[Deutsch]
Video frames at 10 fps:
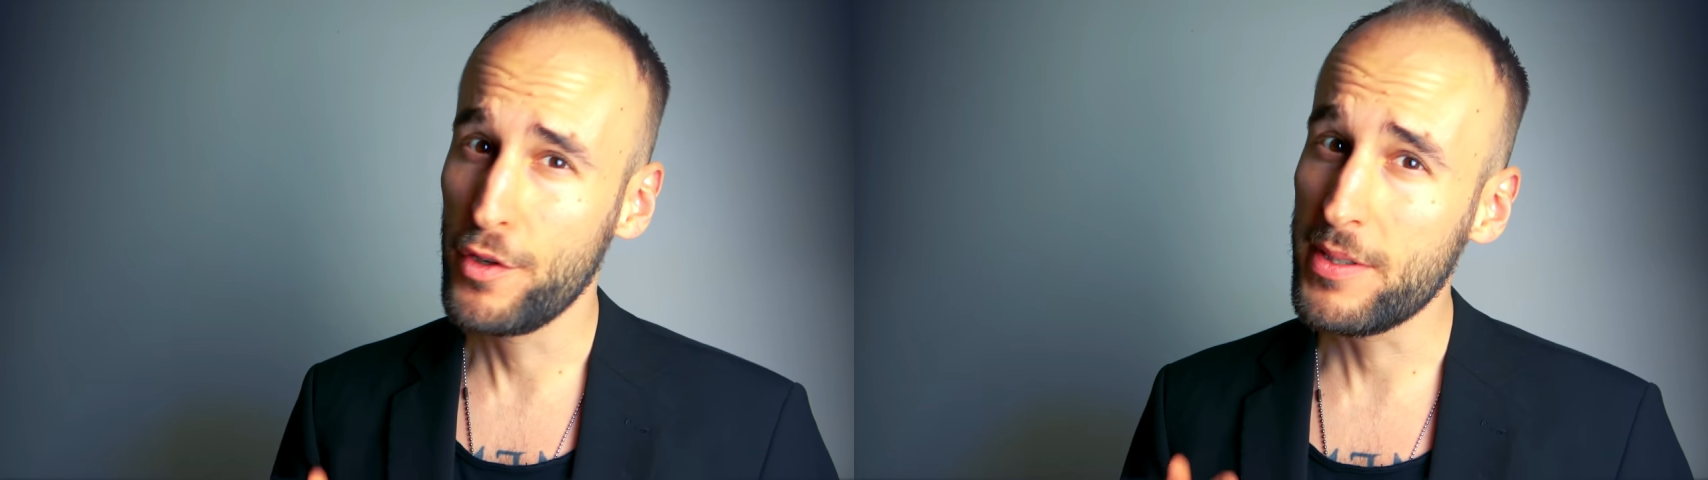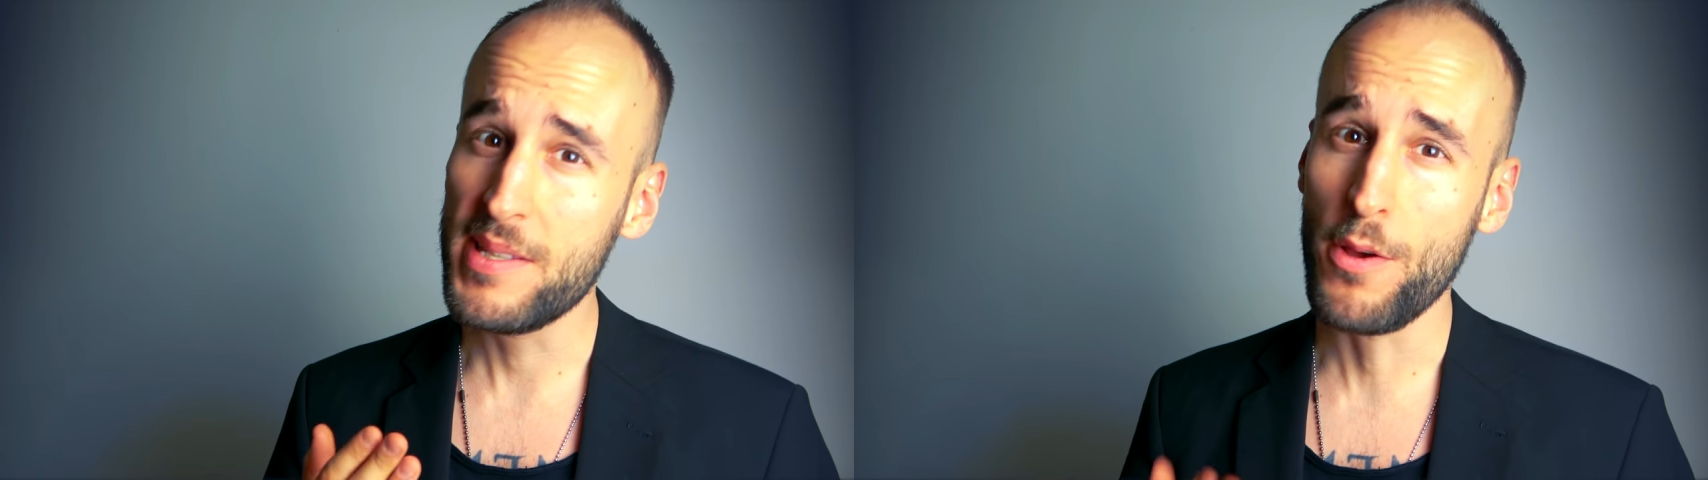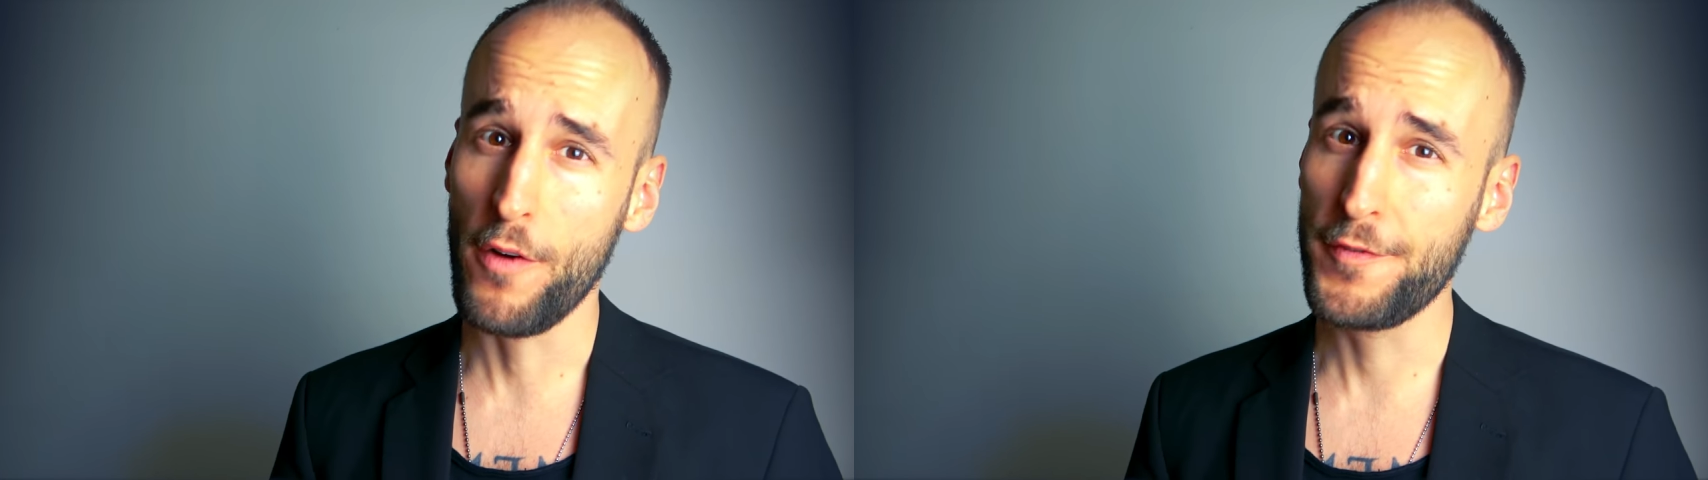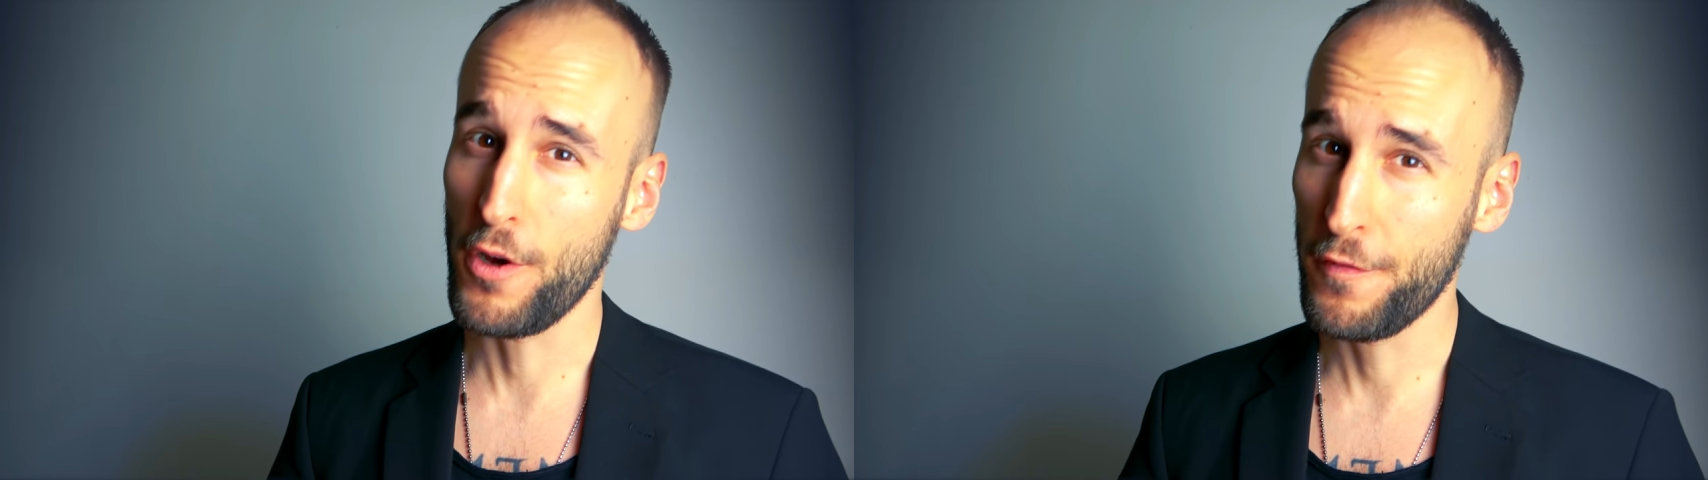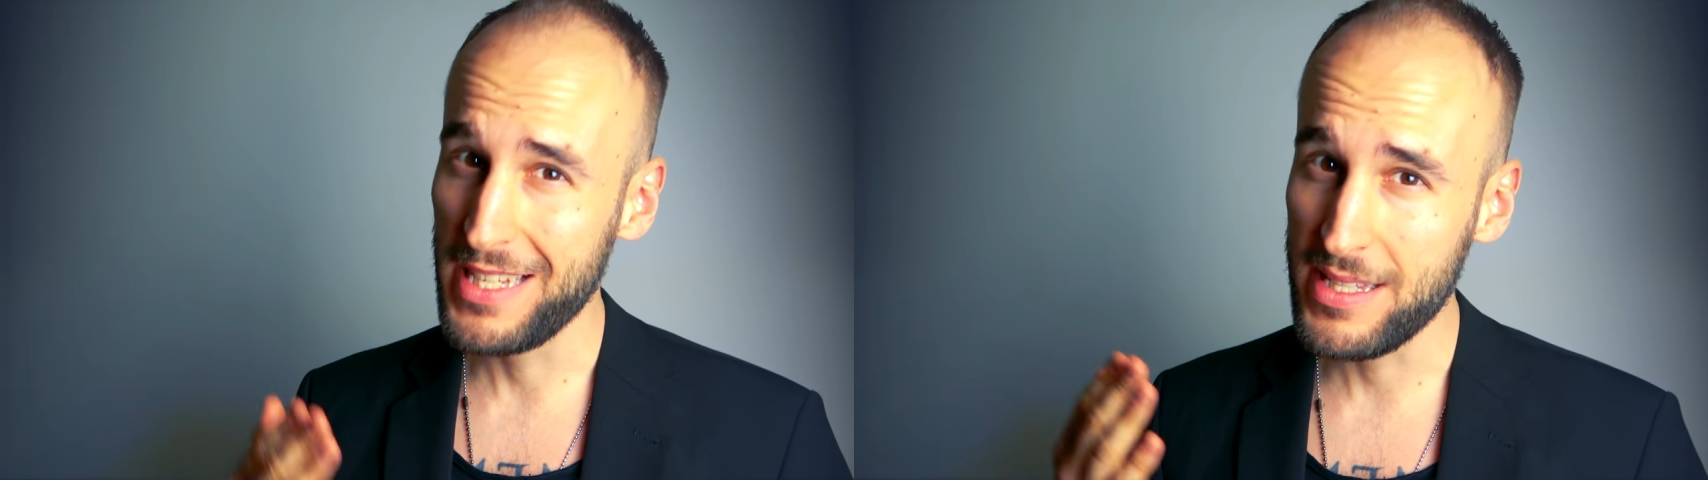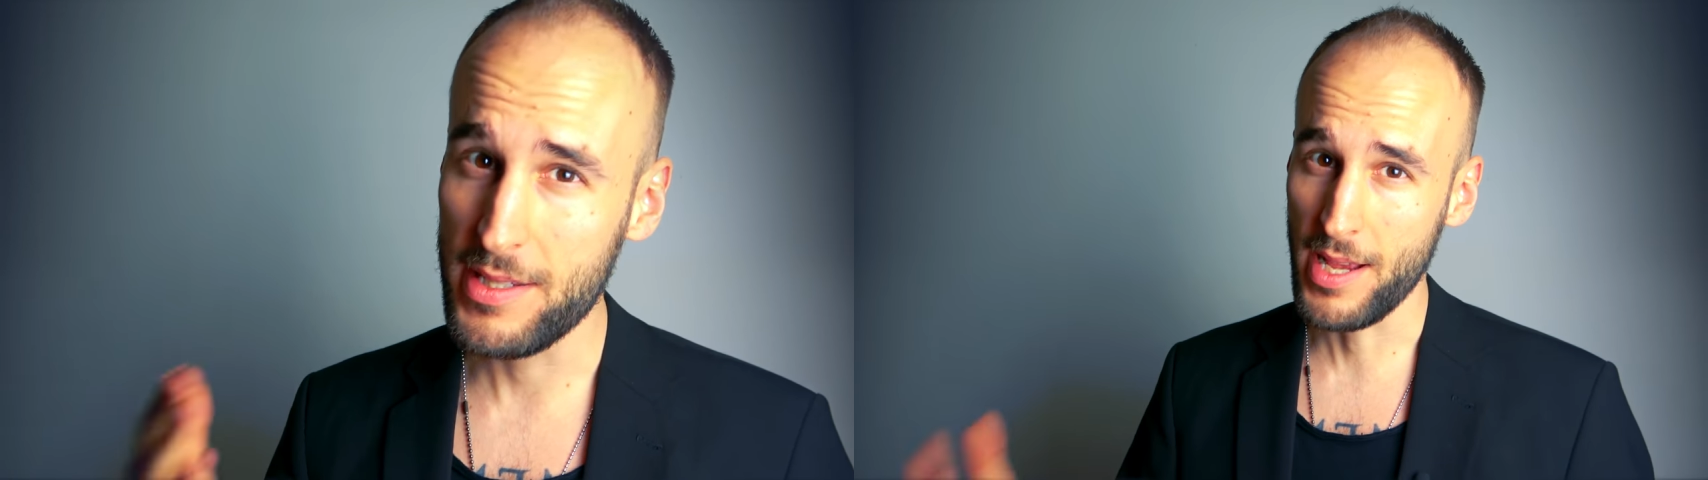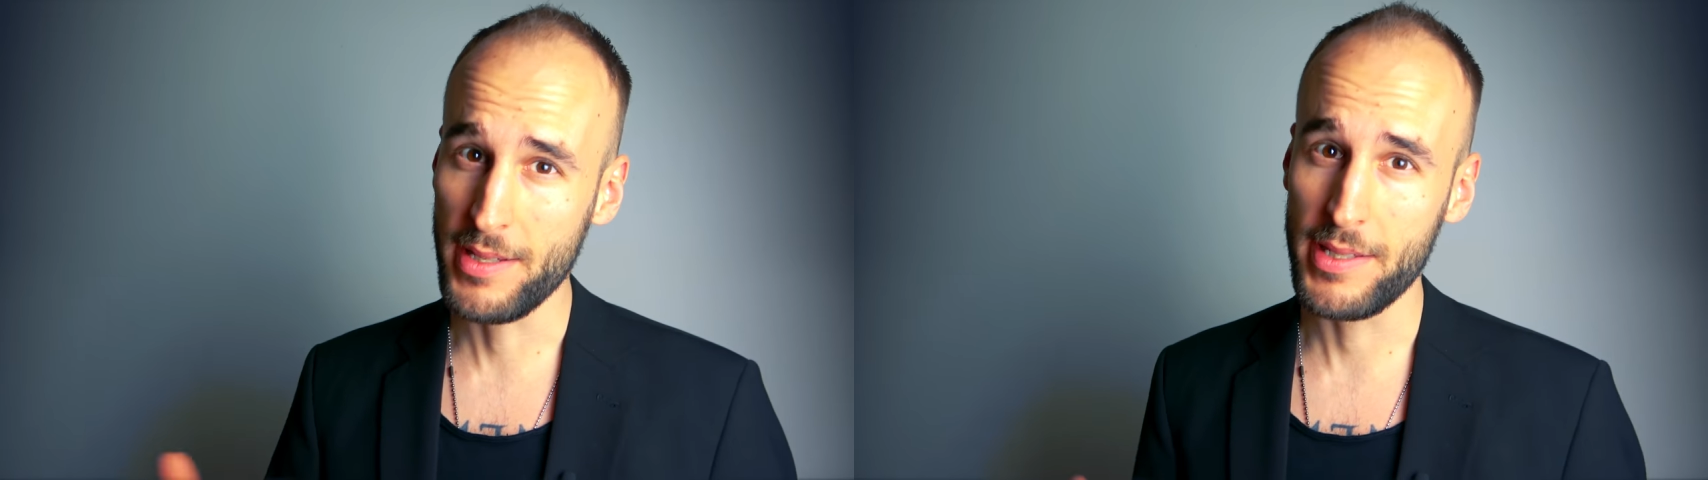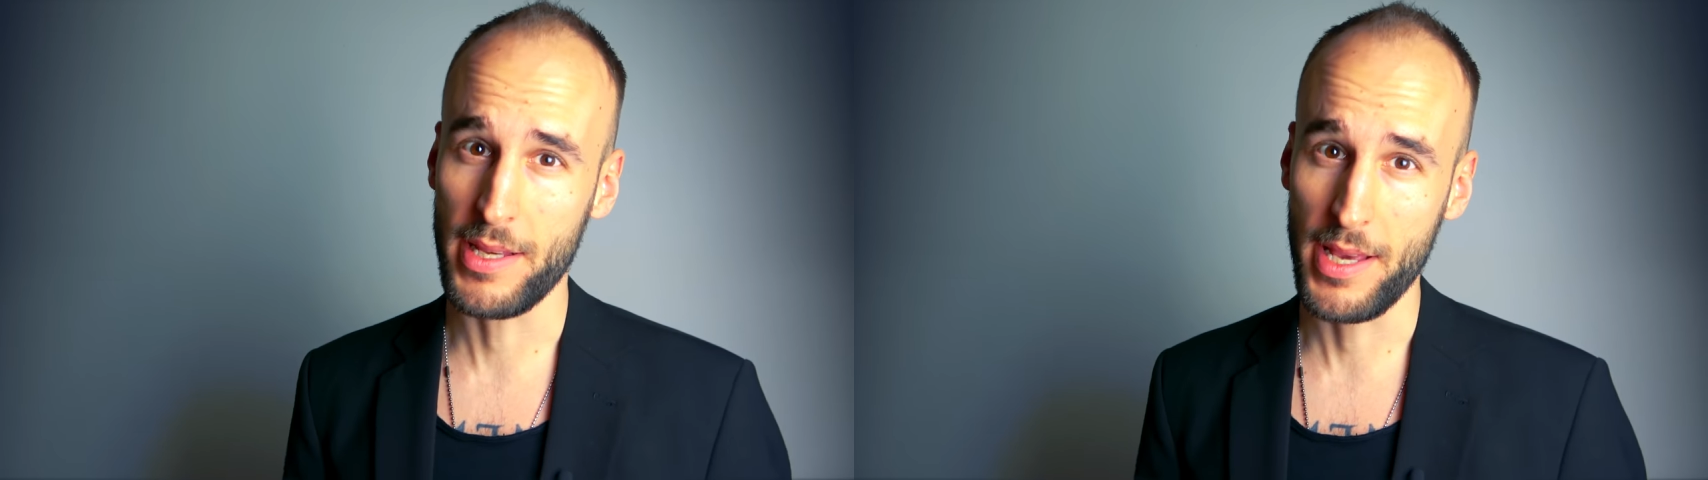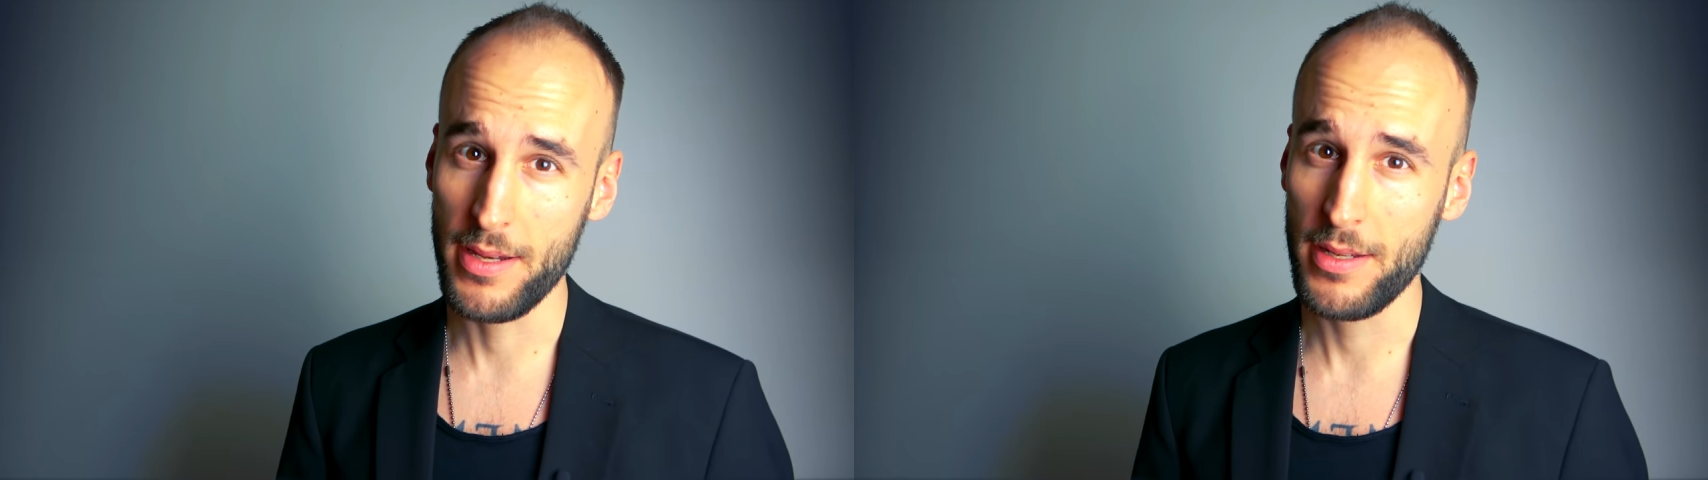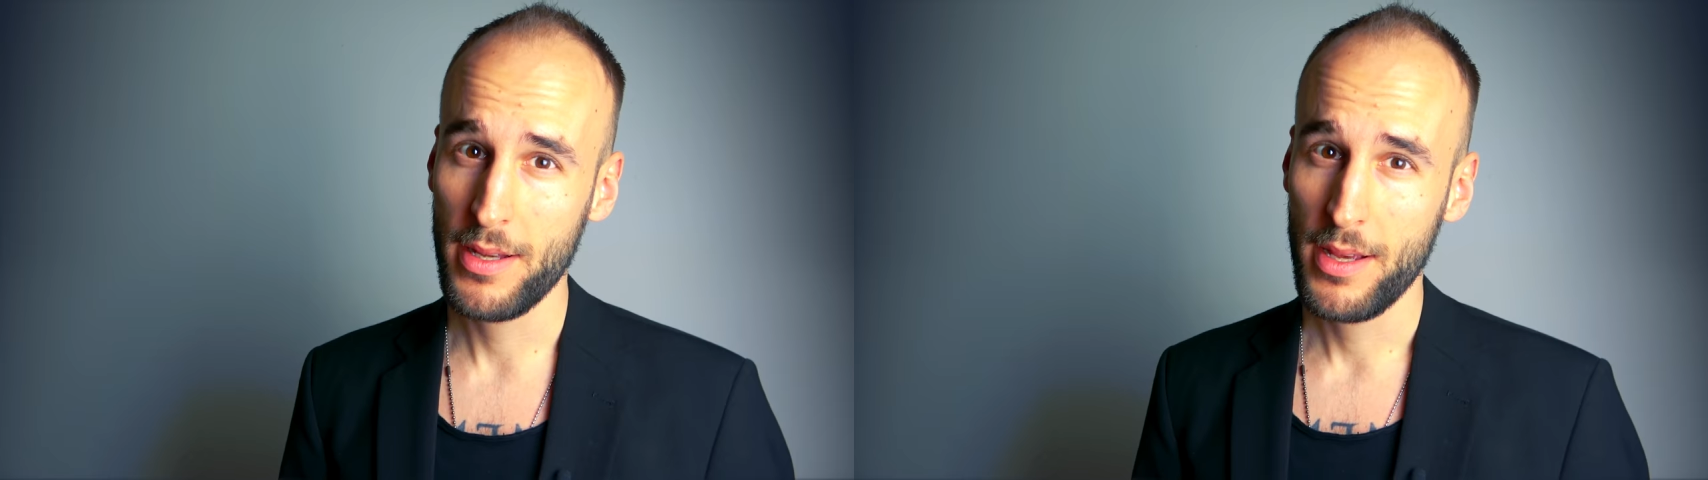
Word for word: wird sie oft auf Distanz gehen